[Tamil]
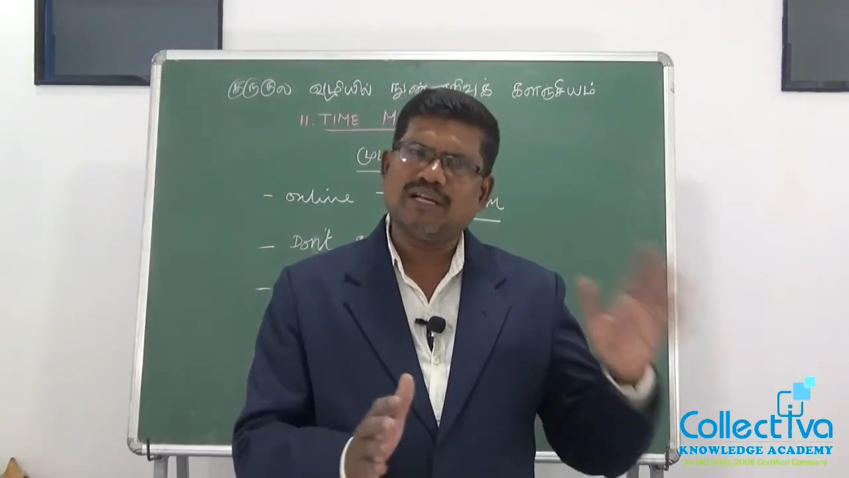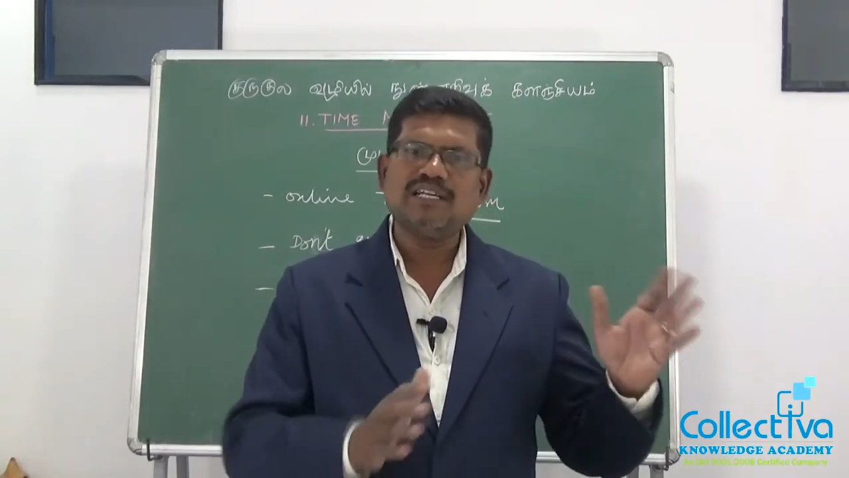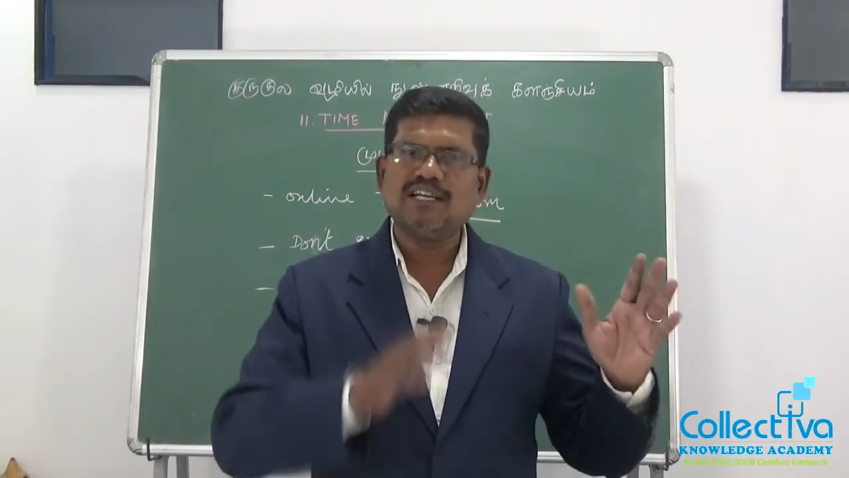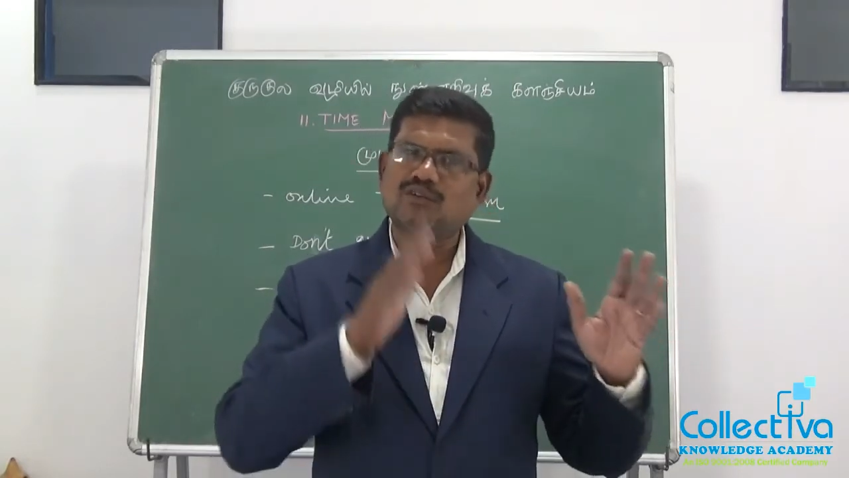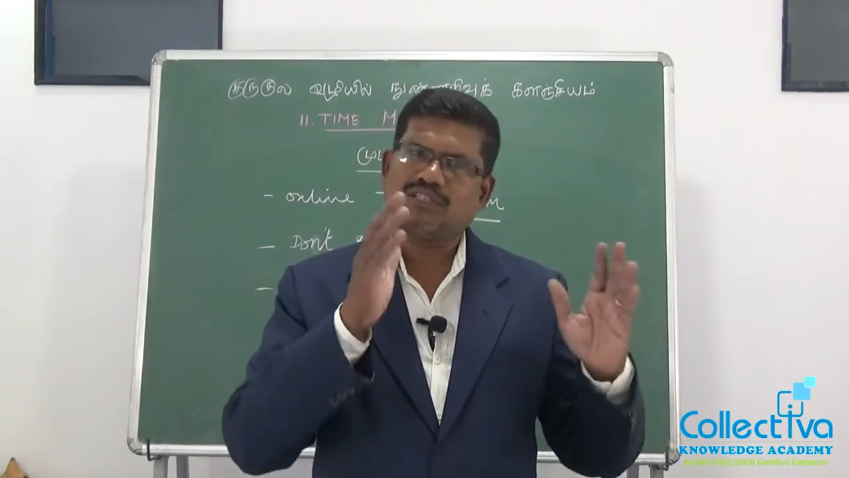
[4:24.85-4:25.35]

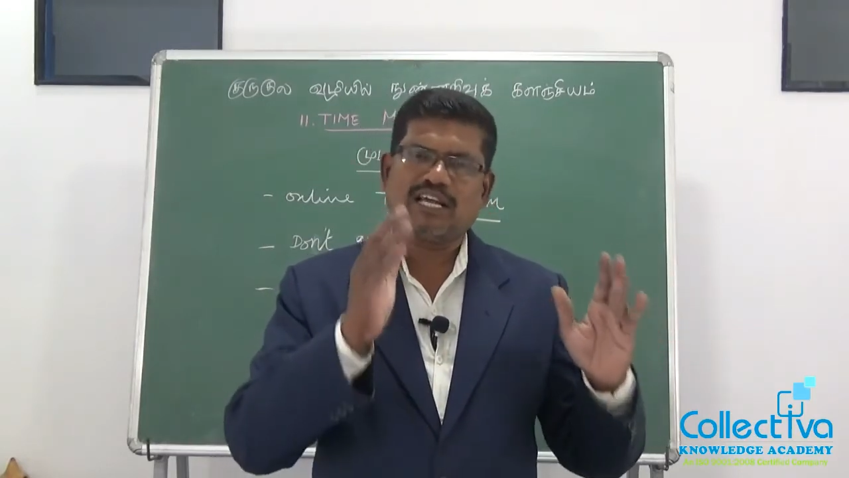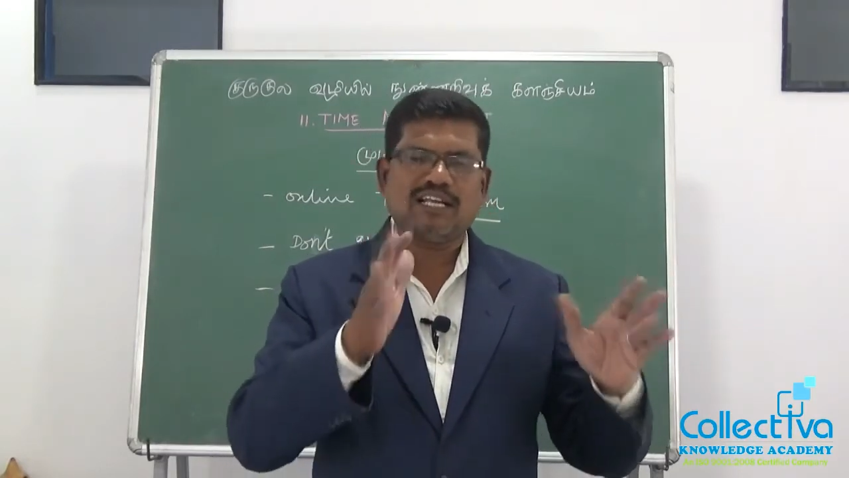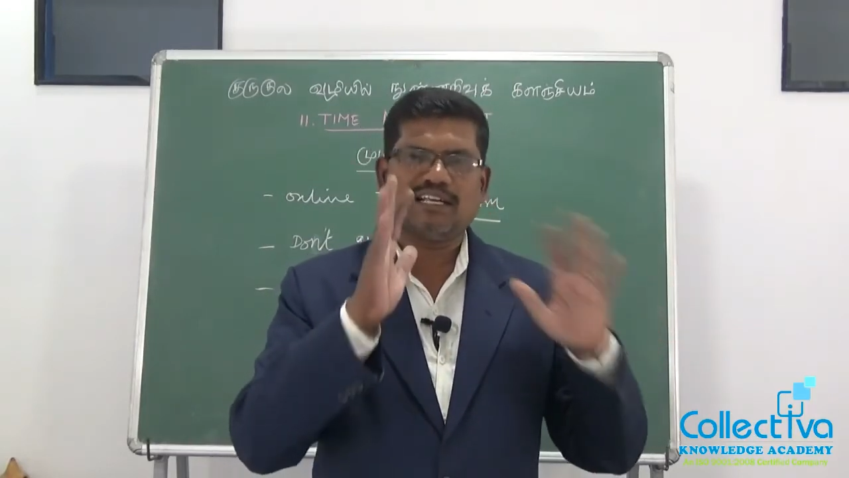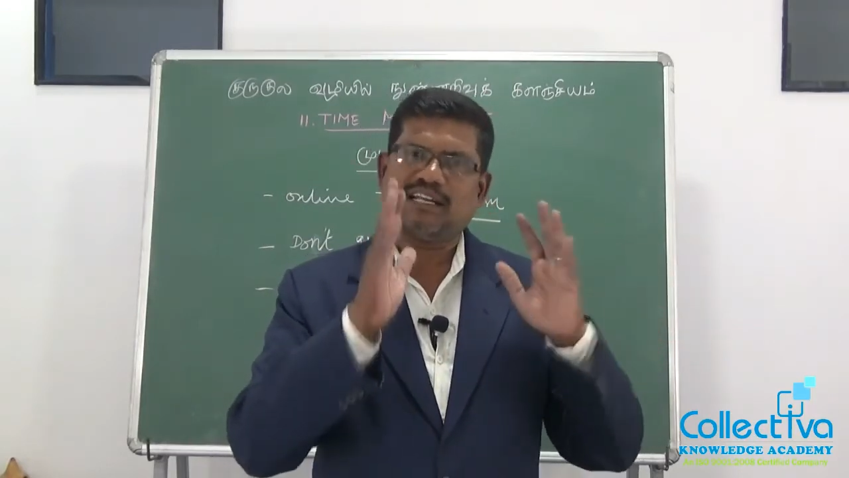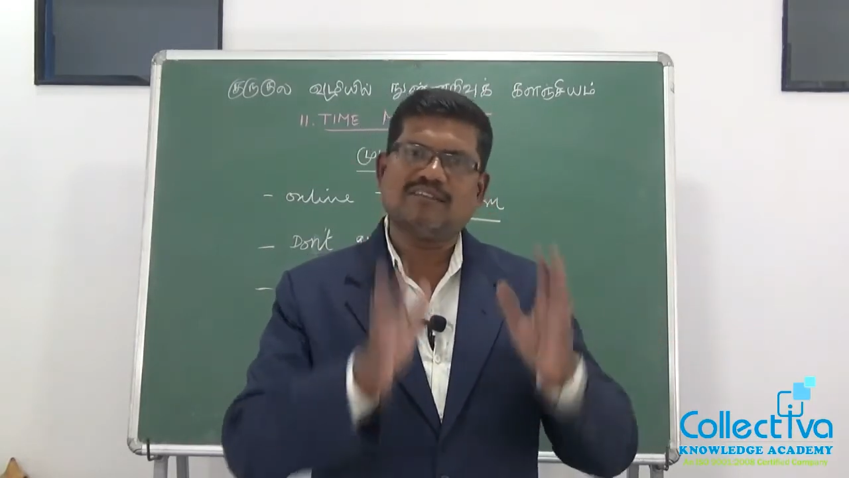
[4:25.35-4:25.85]
மண்டே டு
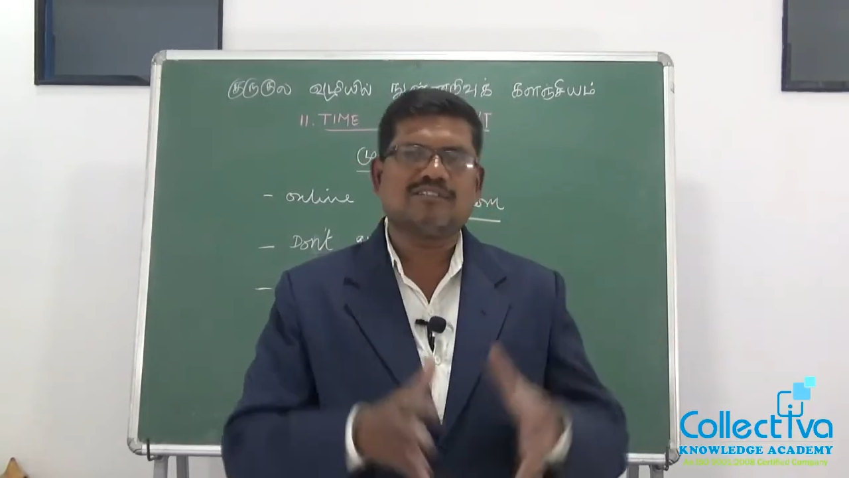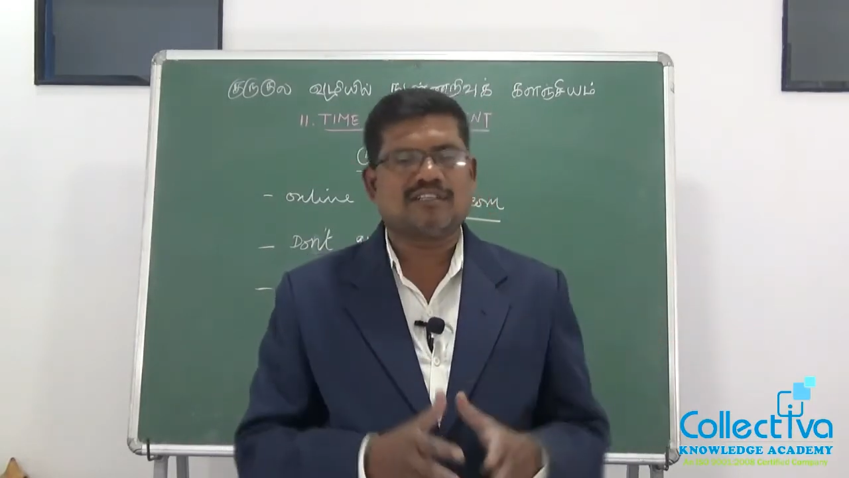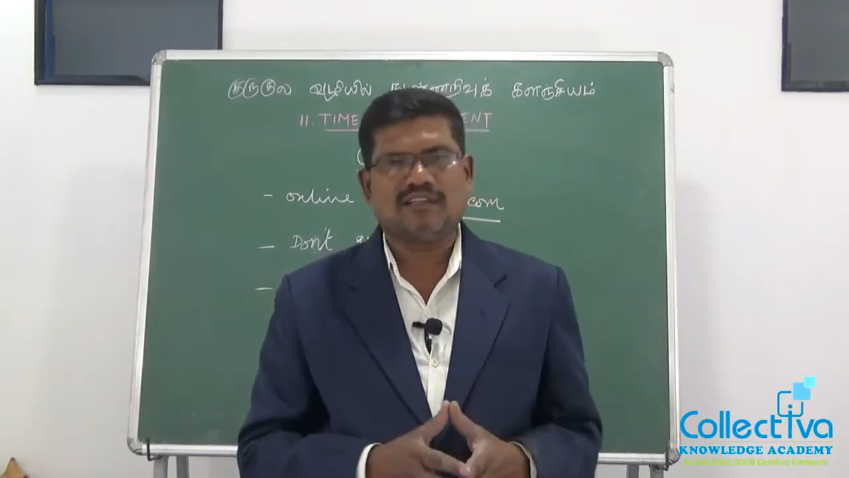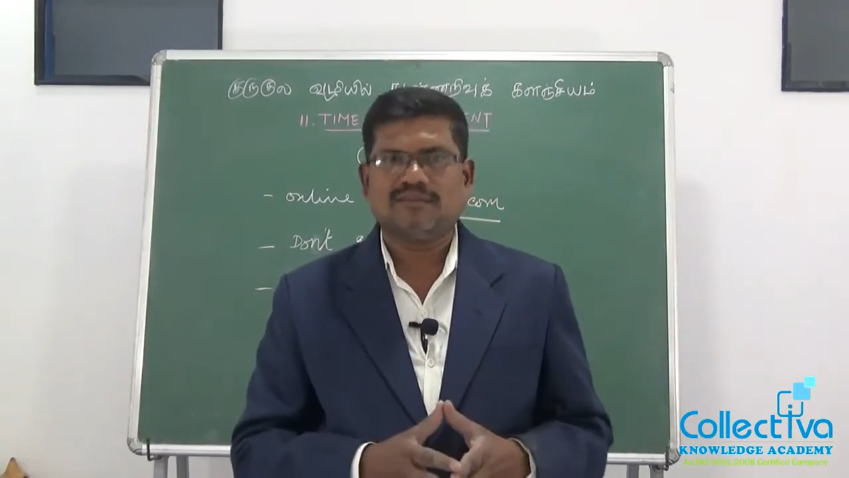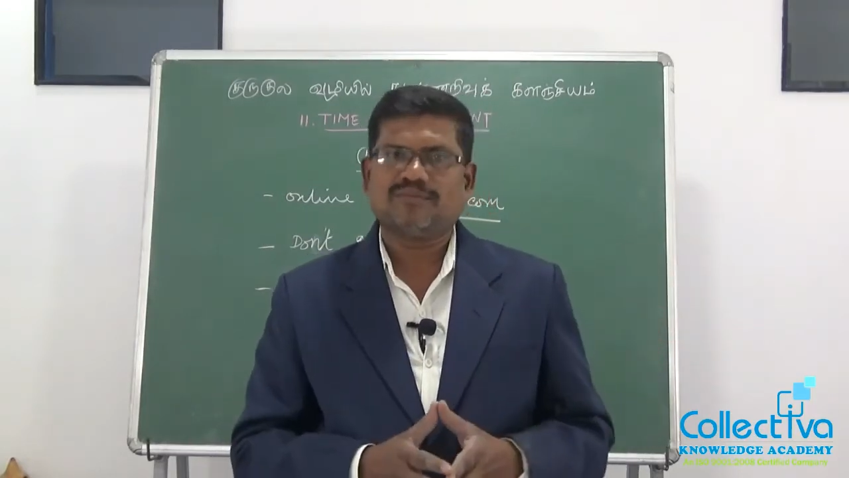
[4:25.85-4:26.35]
சேட்டர்டேன்னு
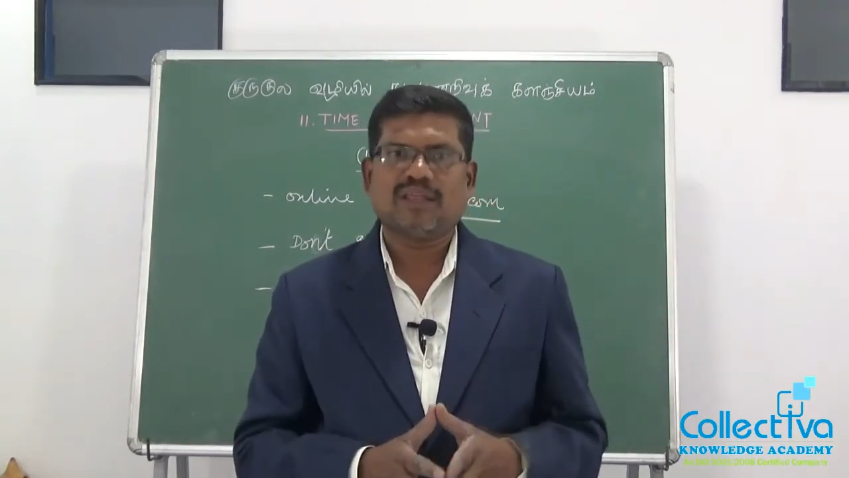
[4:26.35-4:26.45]
வச்சுக்கலாம்